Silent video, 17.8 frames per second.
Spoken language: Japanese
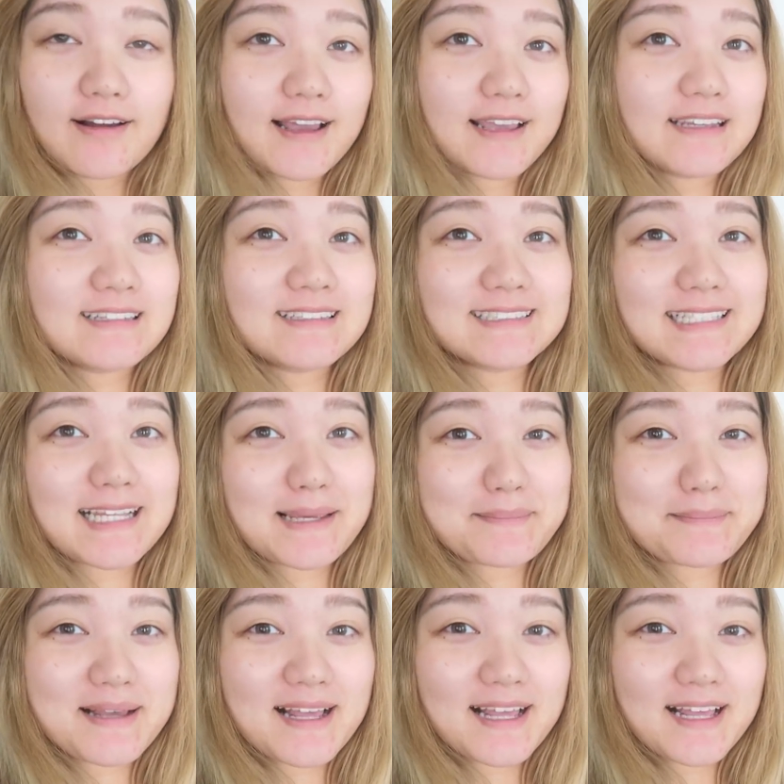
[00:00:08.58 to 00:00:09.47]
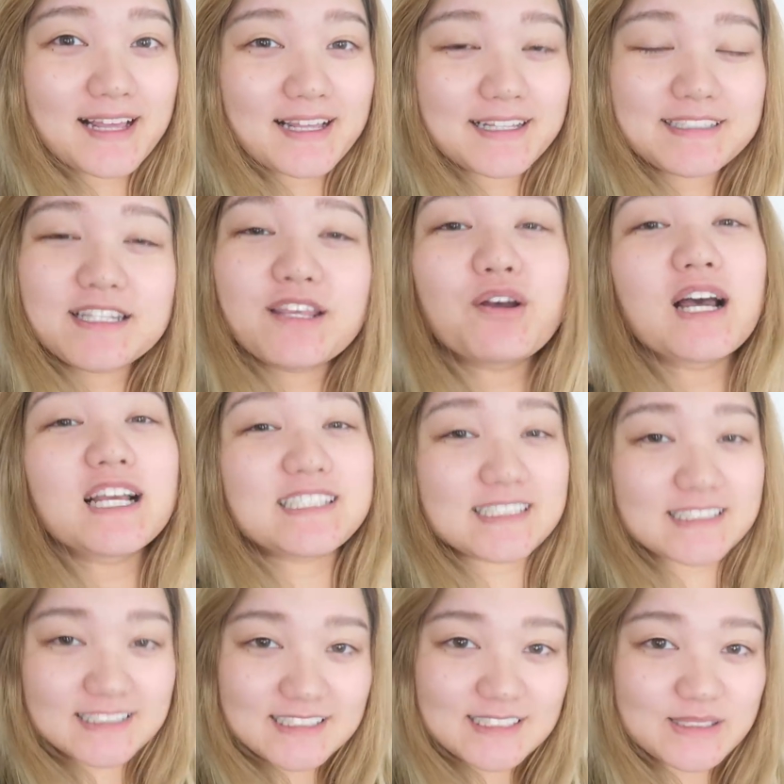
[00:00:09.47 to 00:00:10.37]
おはようございます今
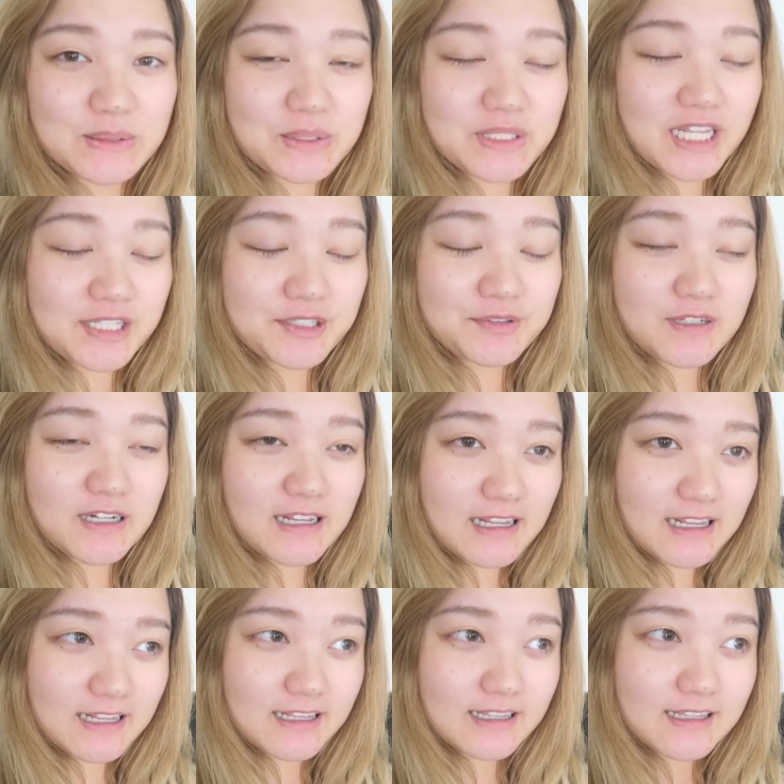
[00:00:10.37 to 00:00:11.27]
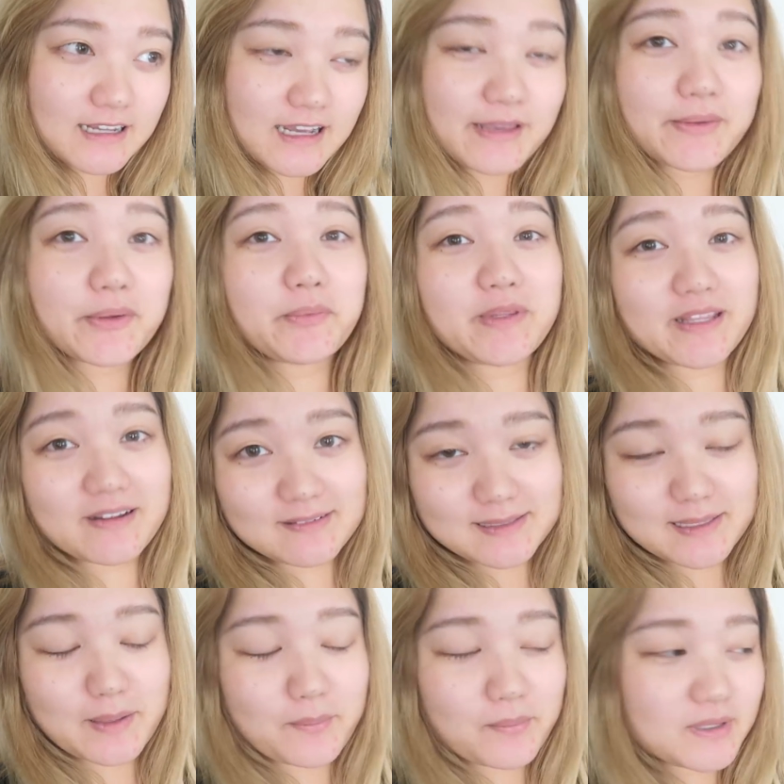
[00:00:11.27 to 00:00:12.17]
日8月の7日火曜日で
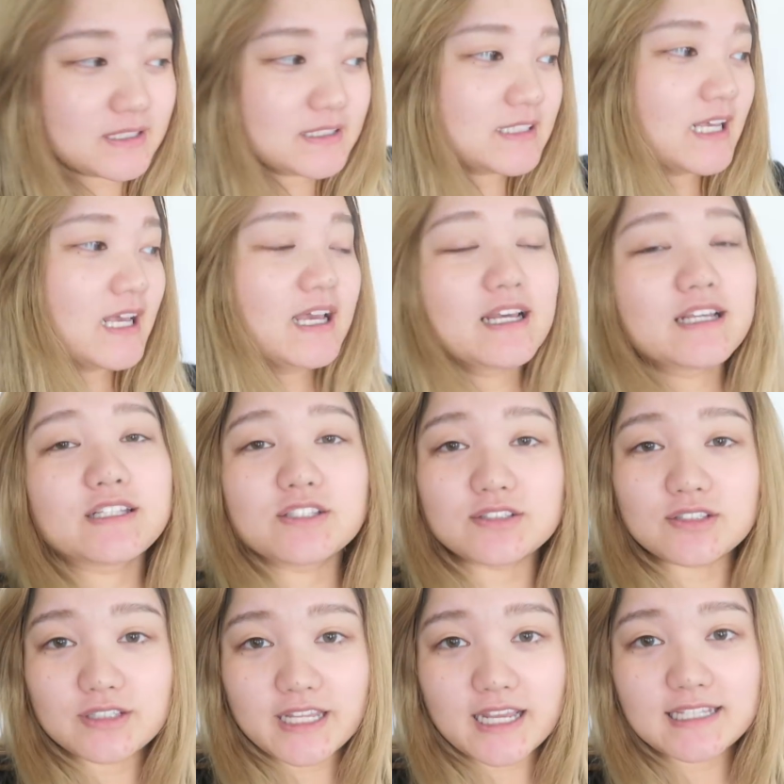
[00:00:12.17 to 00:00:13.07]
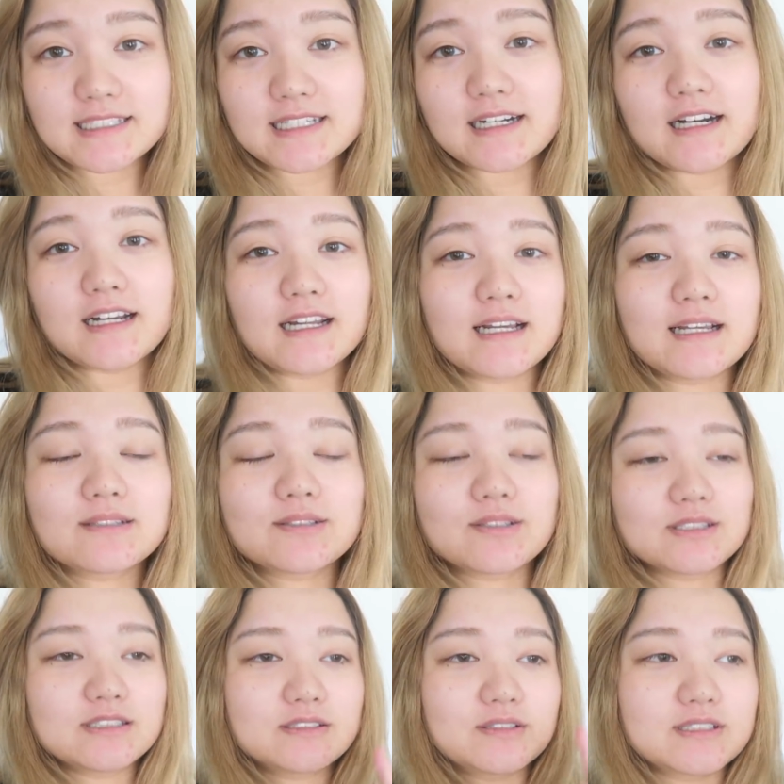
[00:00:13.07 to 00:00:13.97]
ございますちょっとね朝から
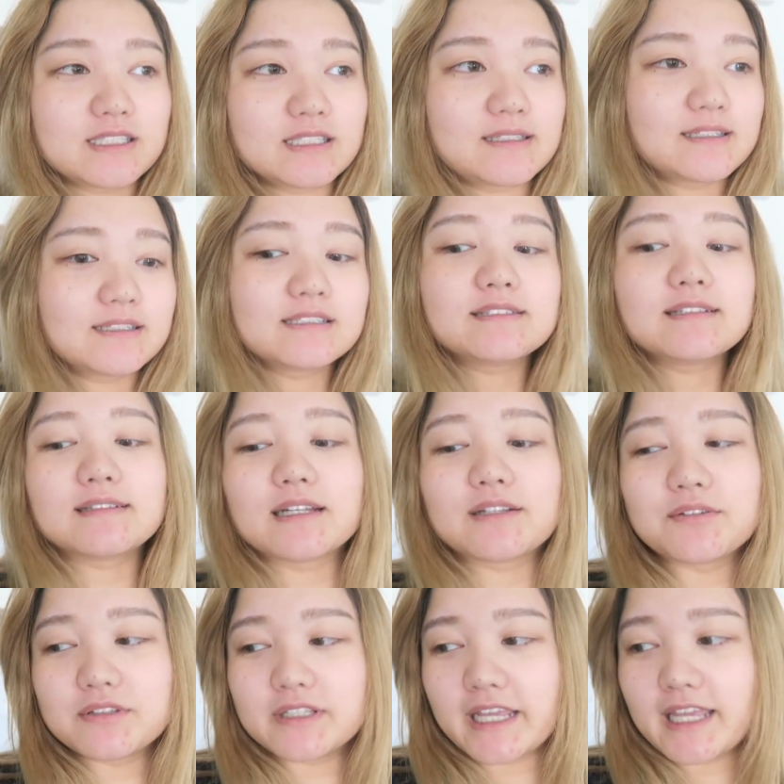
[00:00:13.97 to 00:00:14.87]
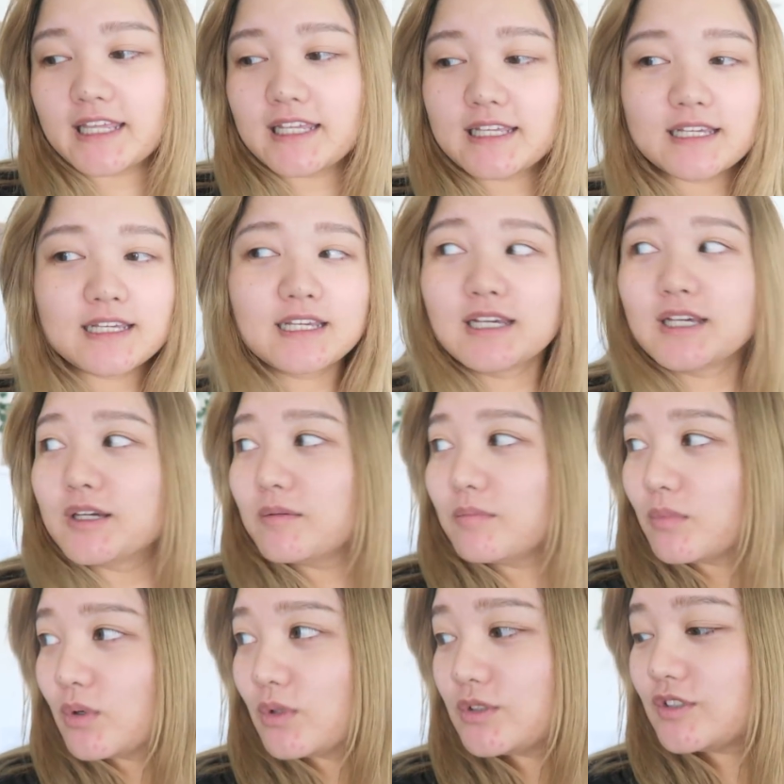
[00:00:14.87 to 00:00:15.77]
掃除と洗濯してたので
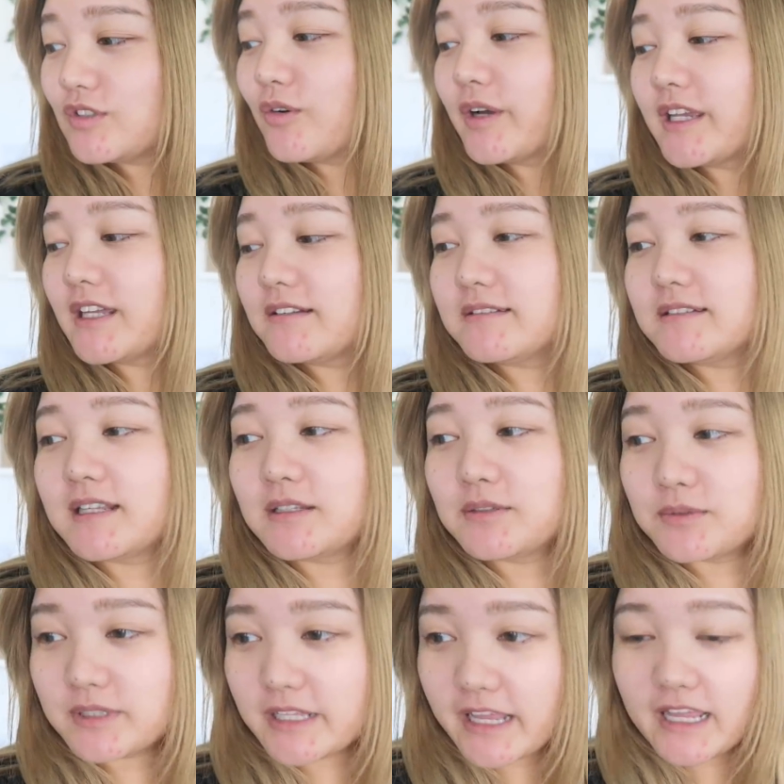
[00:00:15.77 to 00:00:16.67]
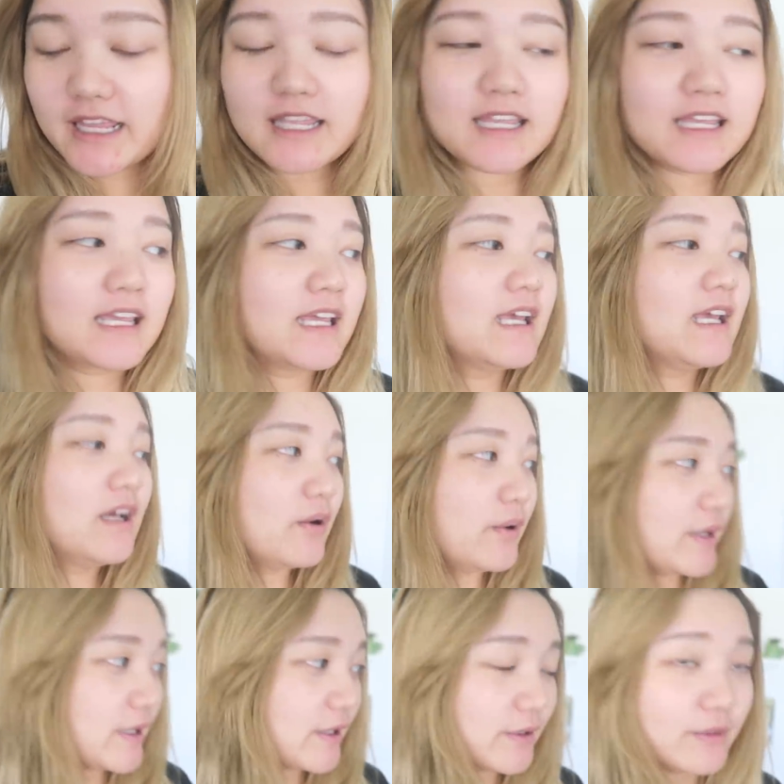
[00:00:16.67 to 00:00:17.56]
もうすぐお昼なので
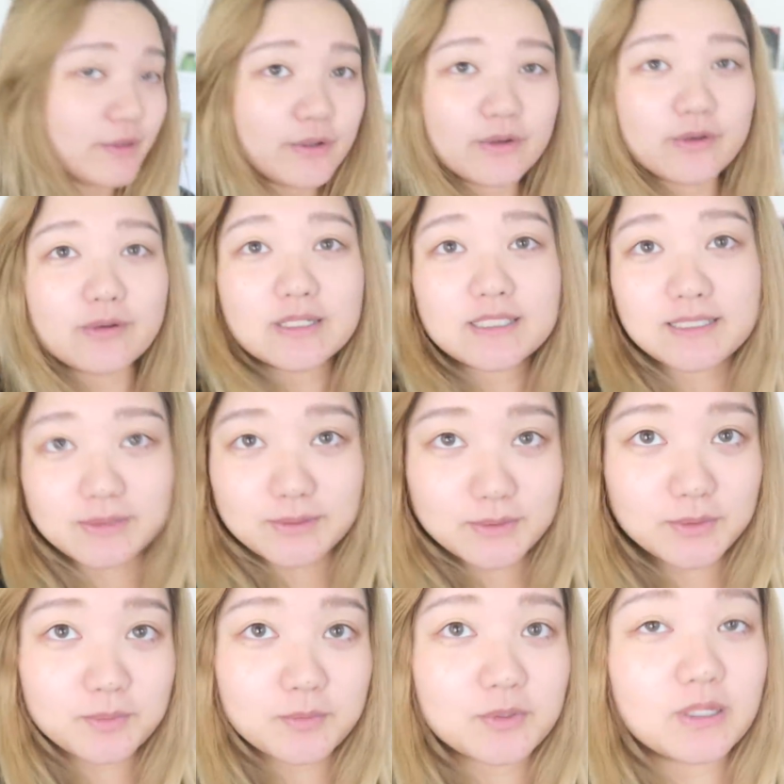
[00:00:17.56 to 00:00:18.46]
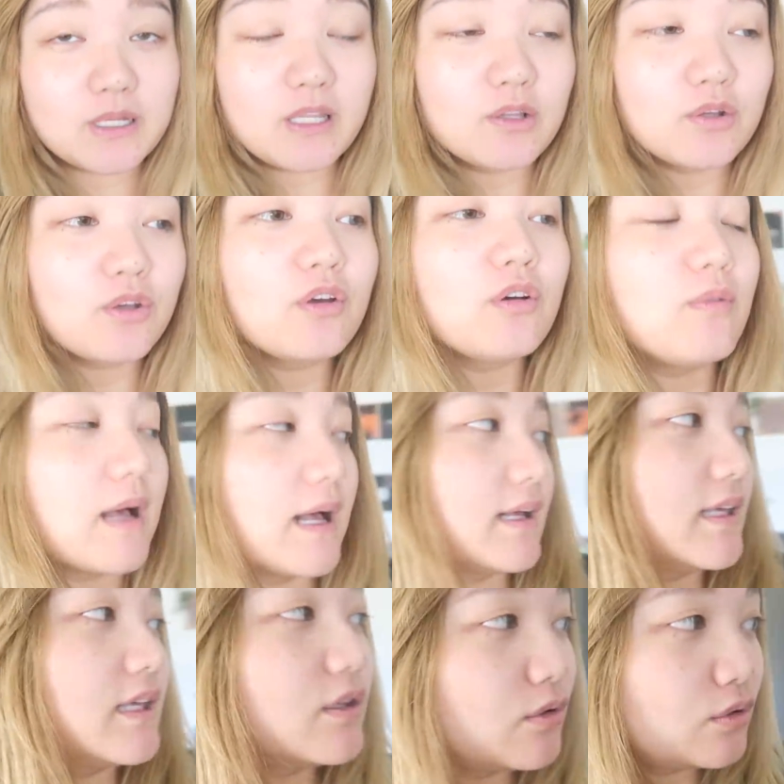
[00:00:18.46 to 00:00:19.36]
お昼の用意をしていこうと思うんだけど今日は
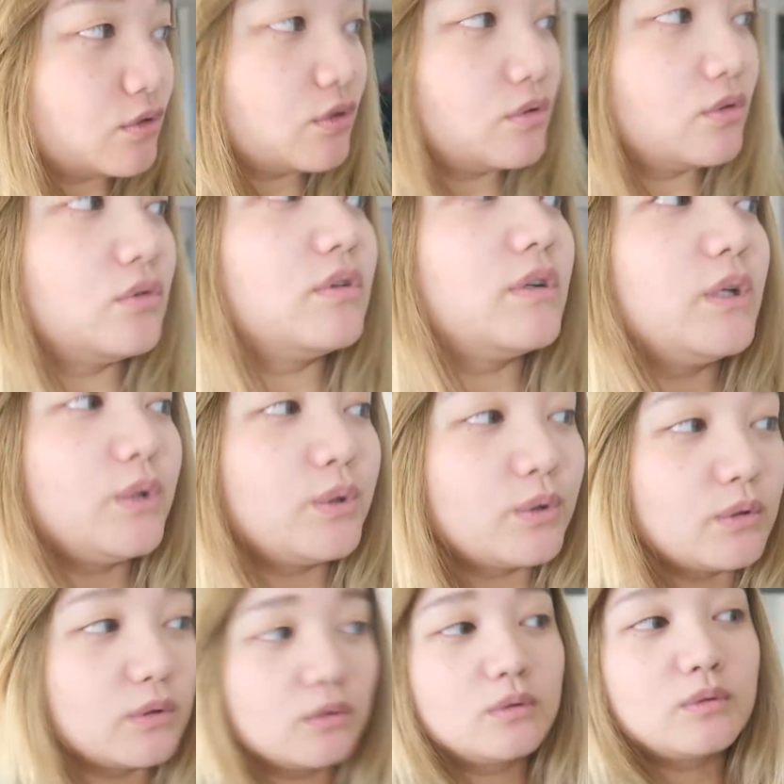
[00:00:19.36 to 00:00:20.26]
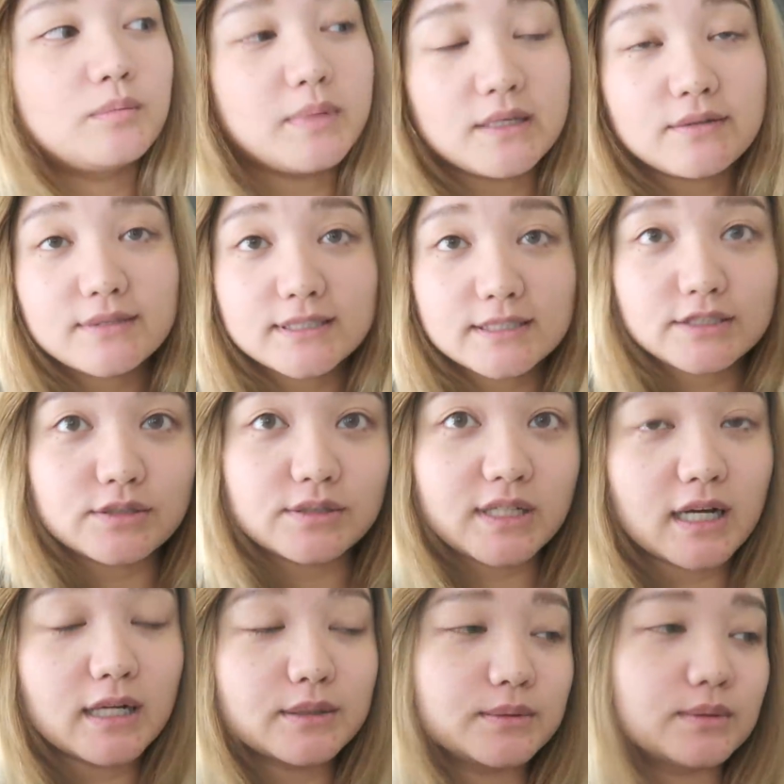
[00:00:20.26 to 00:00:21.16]
昨日の残りの
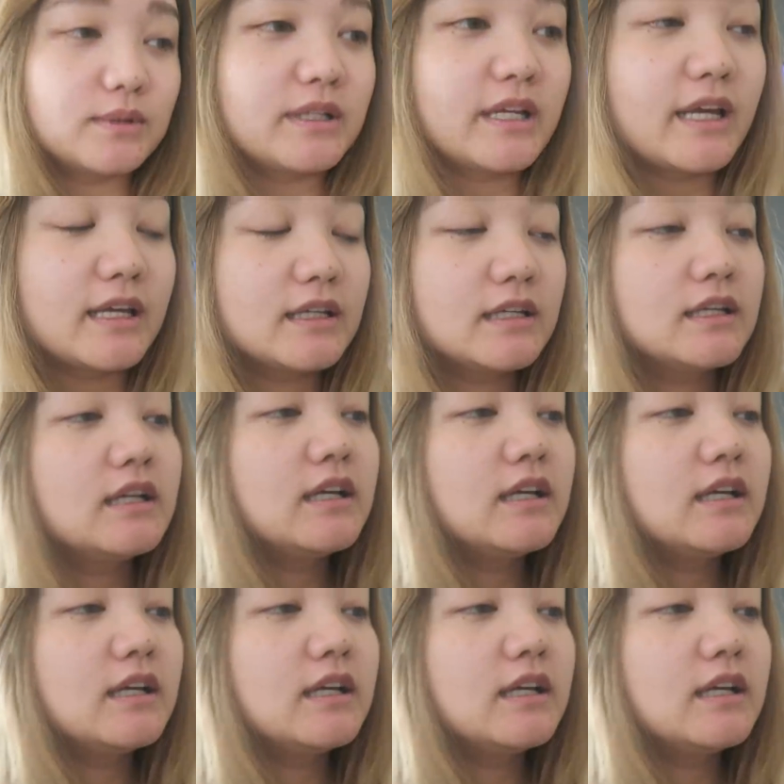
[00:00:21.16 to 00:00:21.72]
ビーフシチューがあるので